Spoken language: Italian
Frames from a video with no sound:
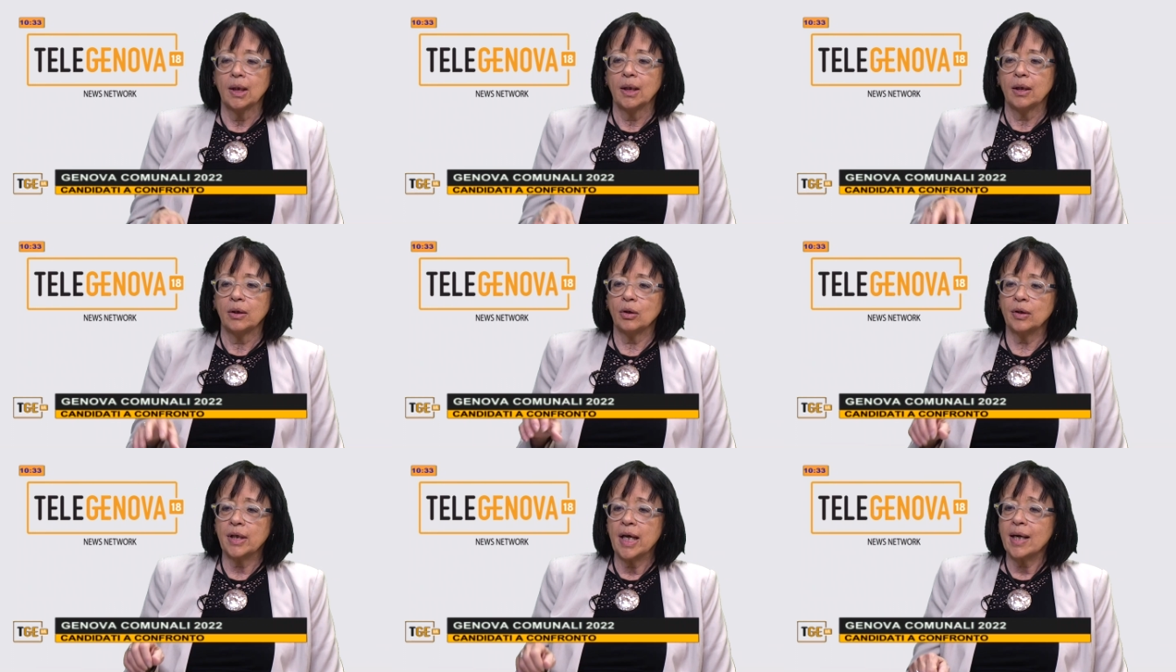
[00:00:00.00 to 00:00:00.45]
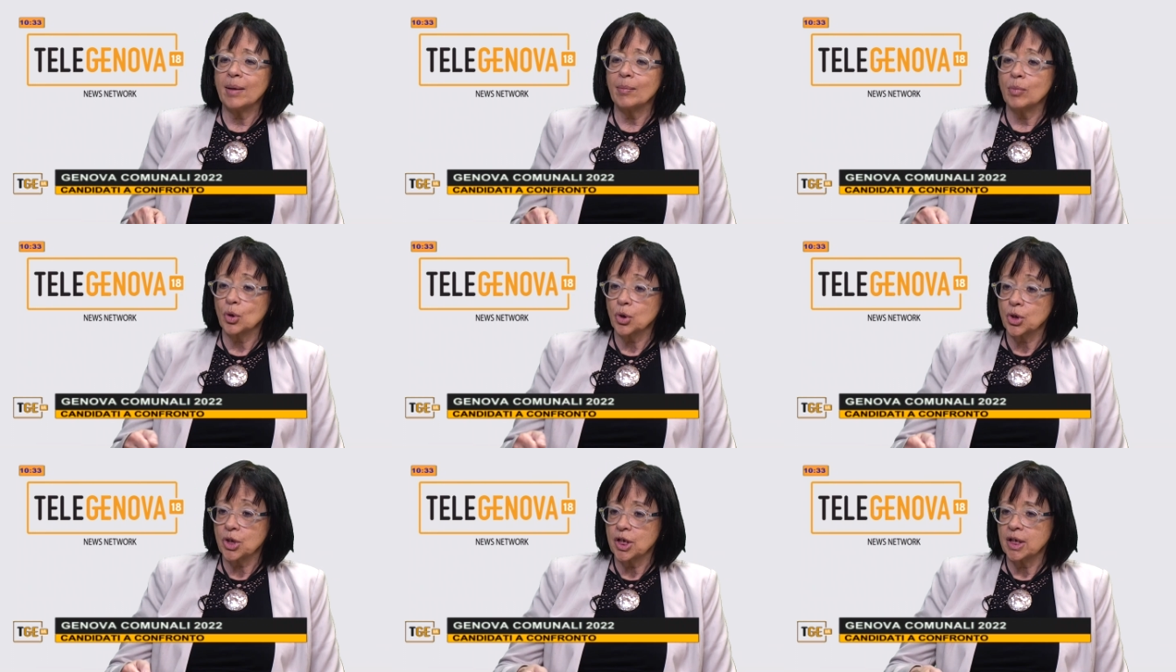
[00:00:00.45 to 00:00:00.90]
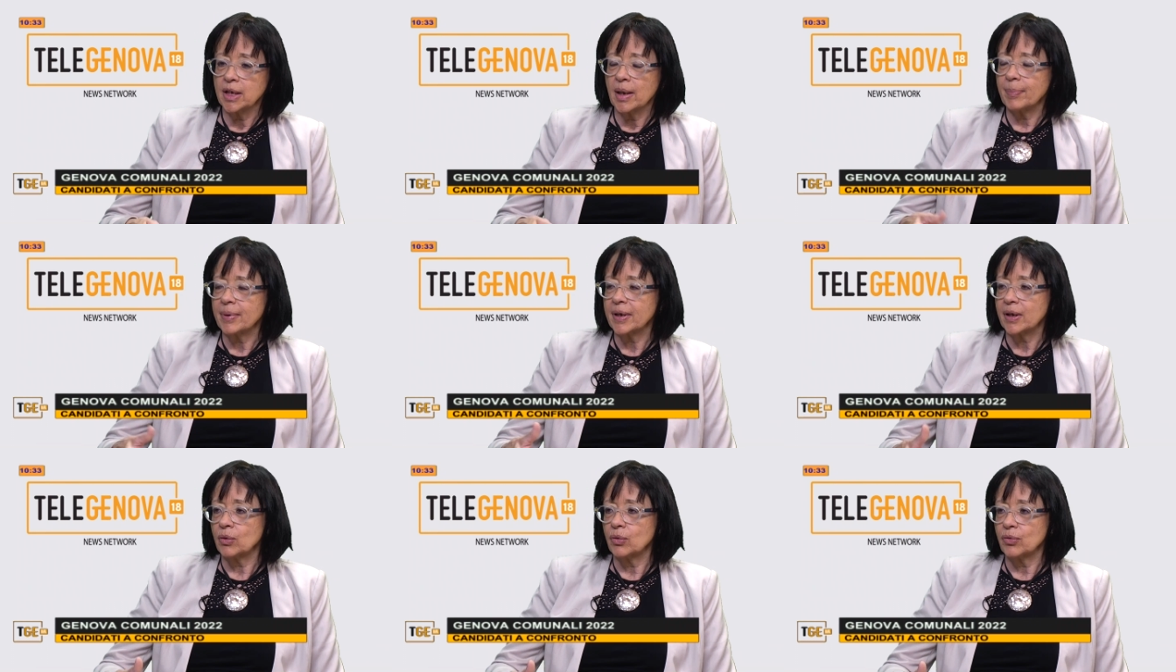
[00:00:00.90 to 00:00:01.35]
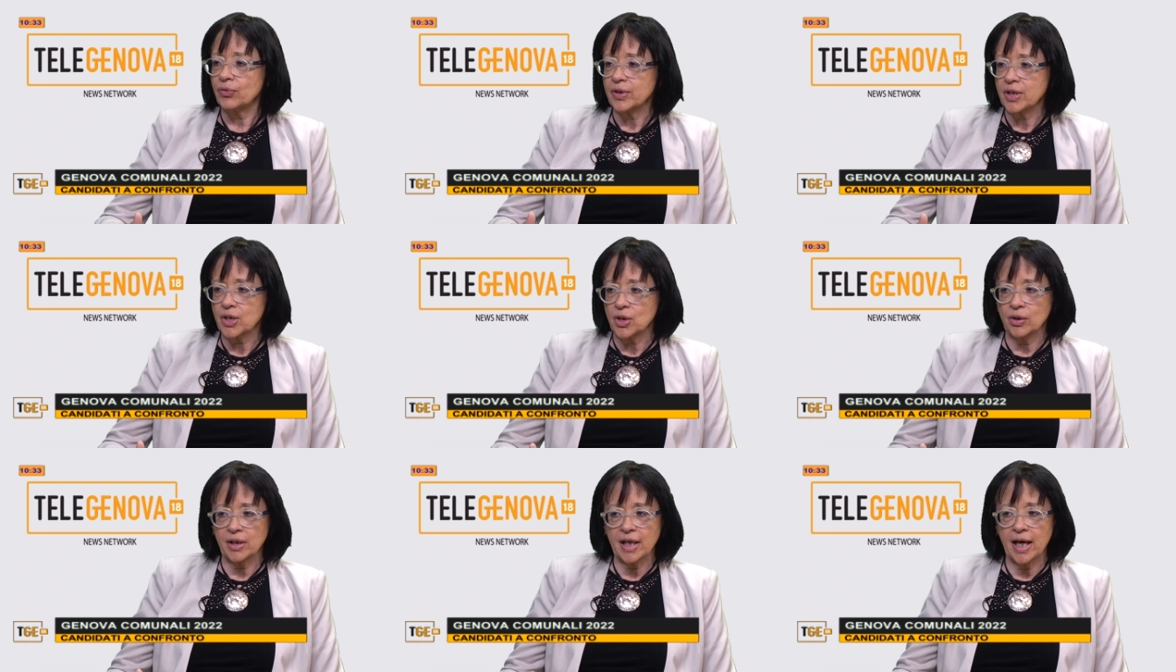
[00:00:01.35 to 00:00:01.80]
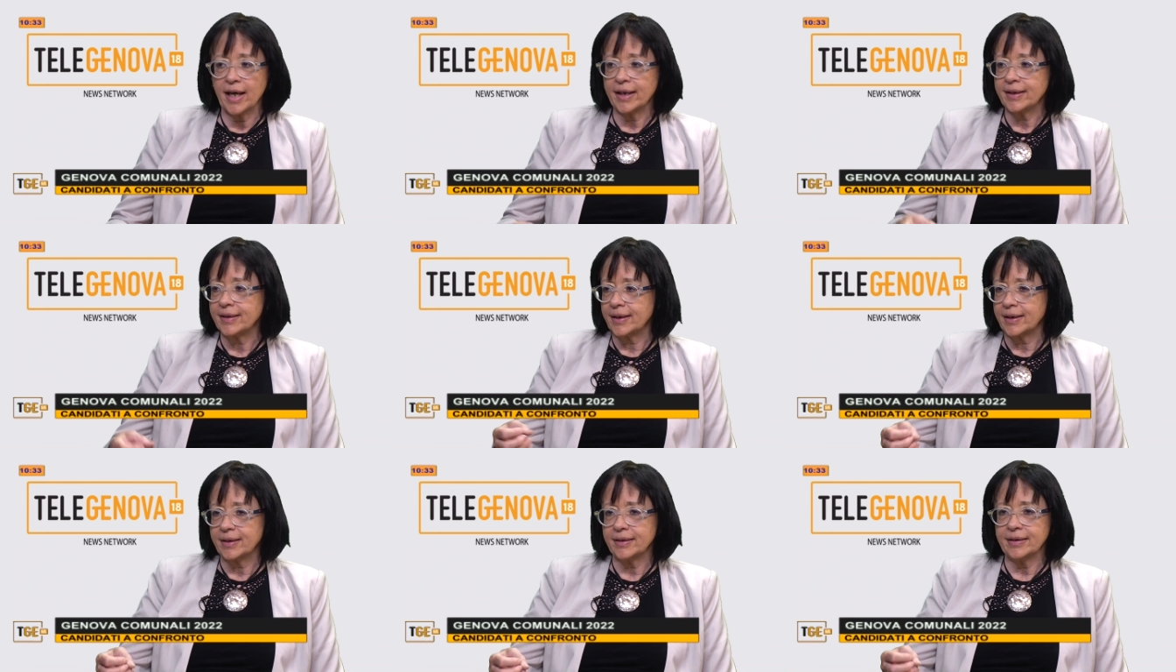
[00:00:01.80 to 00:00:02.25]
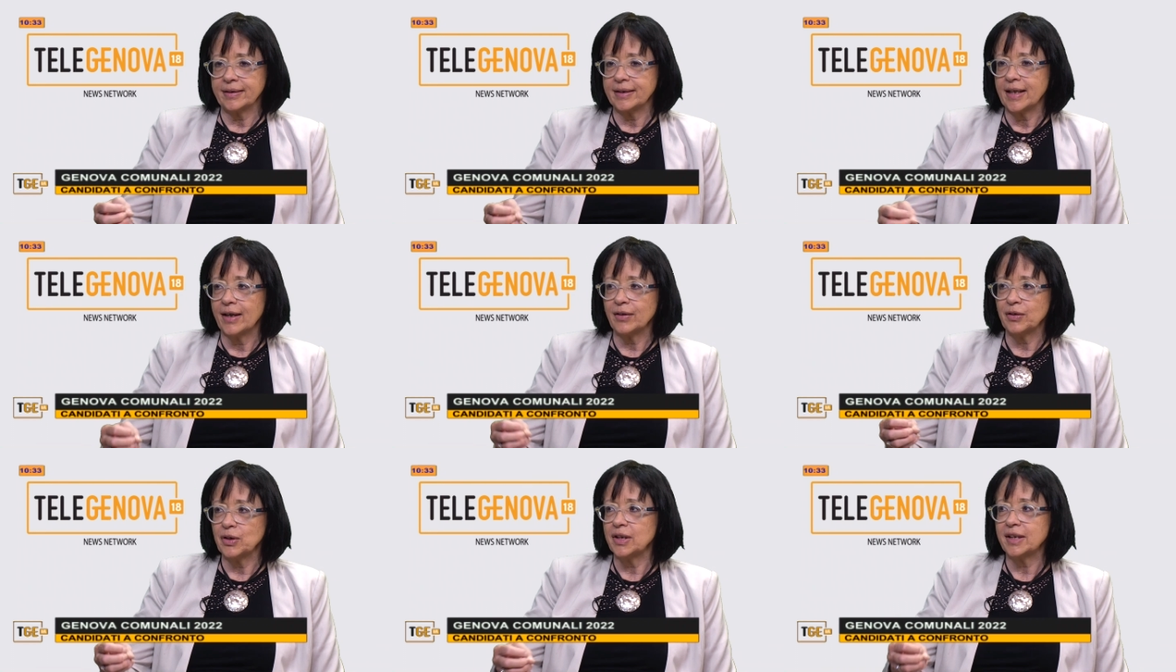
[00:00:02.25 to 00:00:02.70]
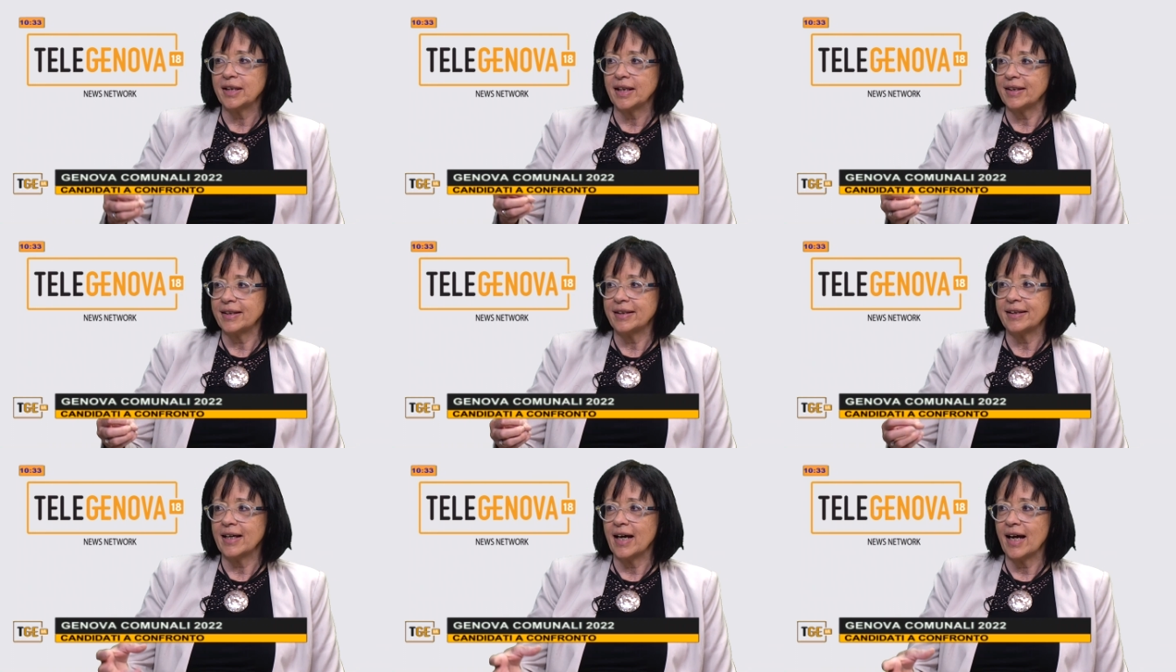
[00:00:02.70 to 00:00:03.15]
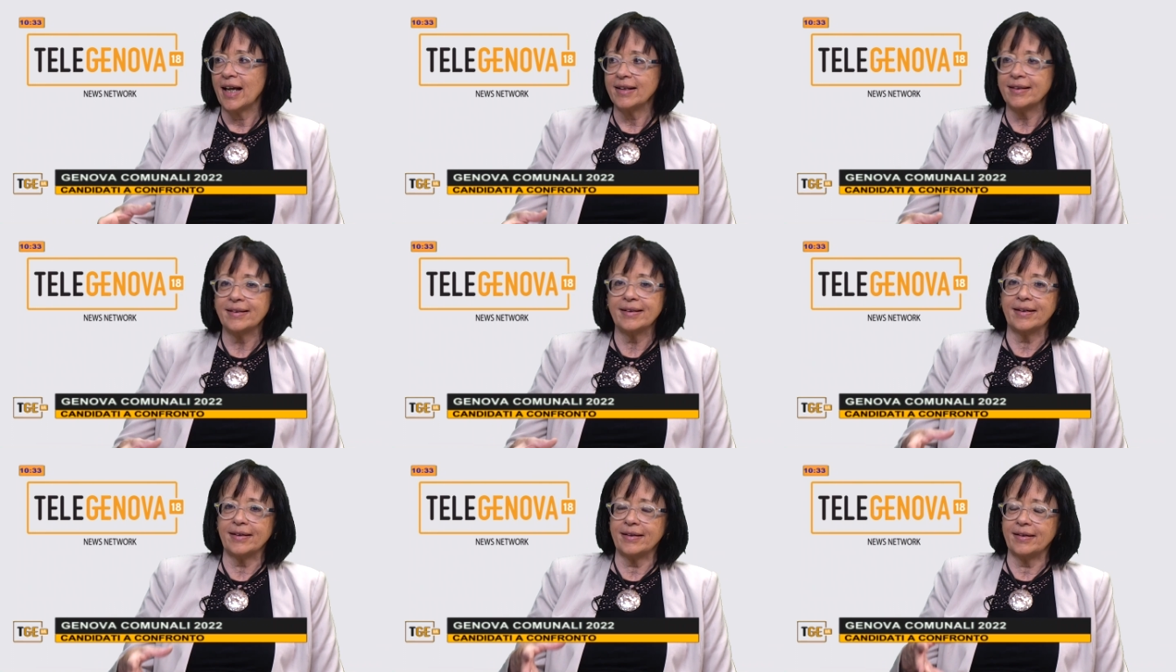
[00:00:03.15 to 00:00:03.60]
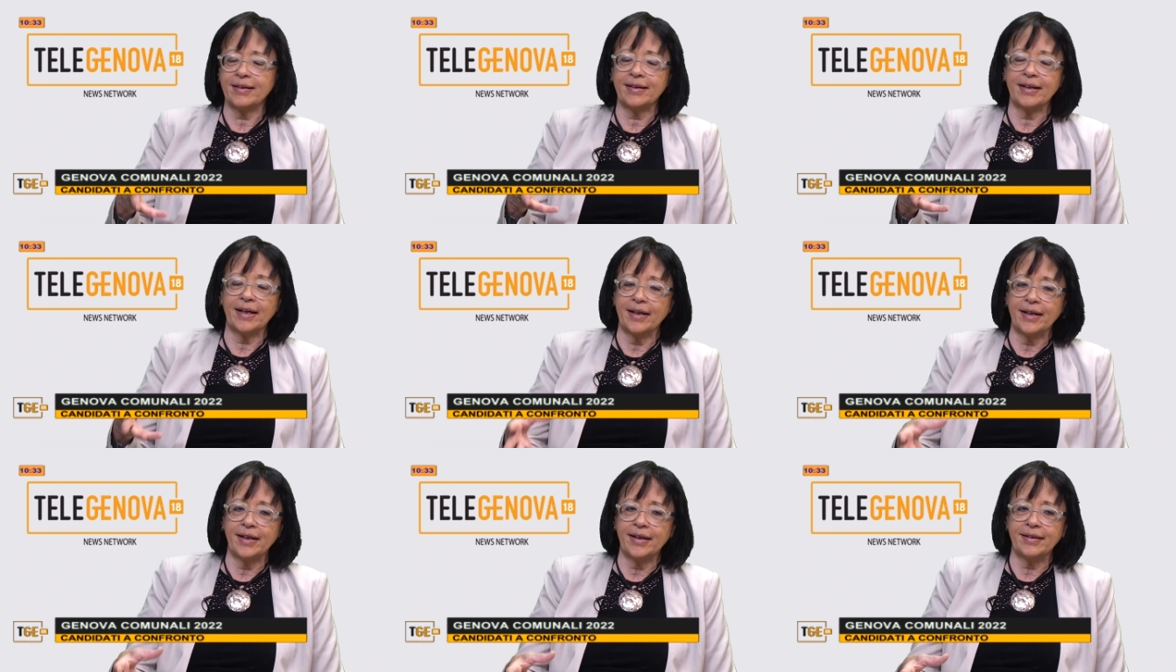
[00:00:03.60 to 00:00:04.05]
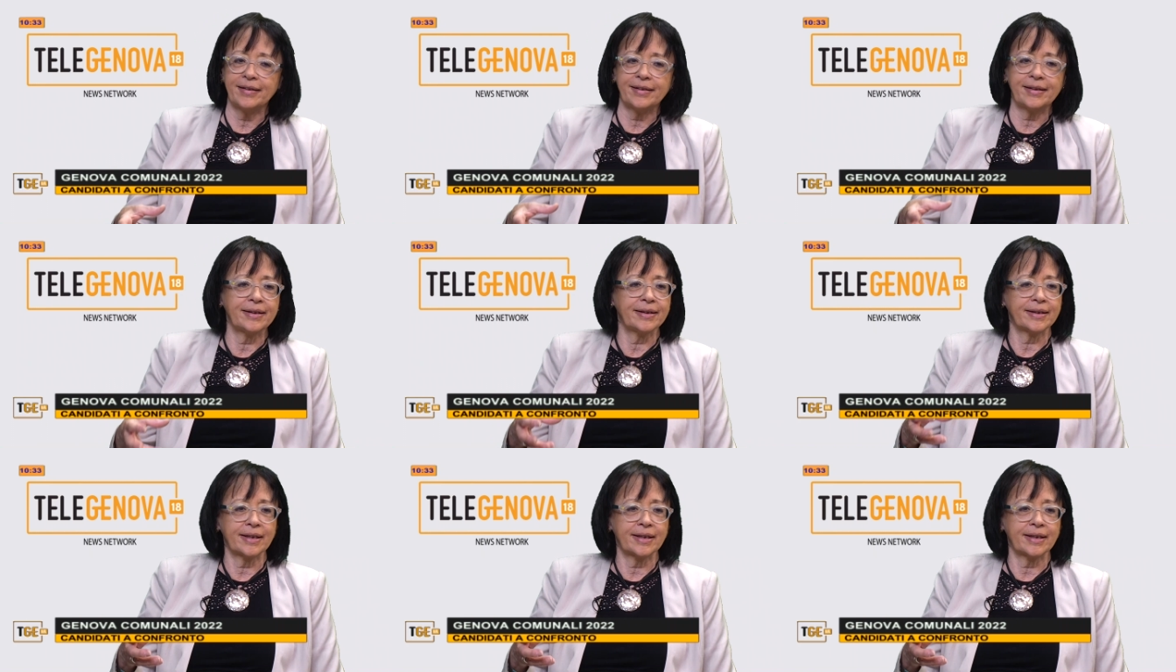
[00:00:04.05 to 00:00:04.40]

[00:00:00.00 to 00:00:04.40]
non è la borsina preconfezionata che ti danno in tanti altri enti,